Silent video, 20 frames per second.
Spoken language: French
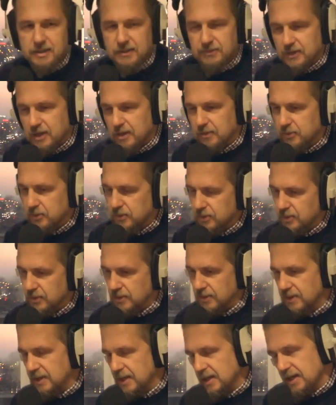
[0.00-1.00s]
ça fait un peu,
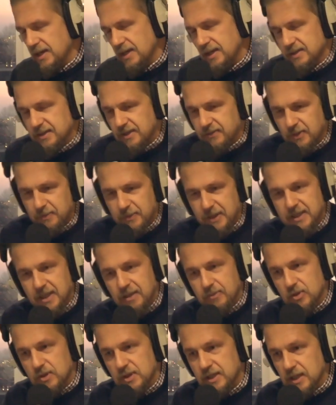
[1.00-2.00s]
euh, ça fait pas
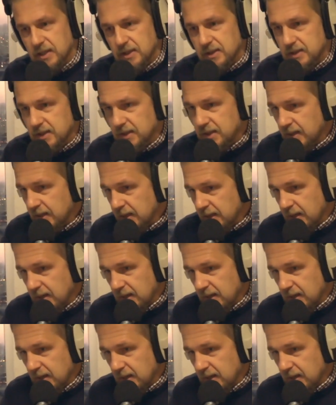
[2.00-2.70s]
très bonne qualité.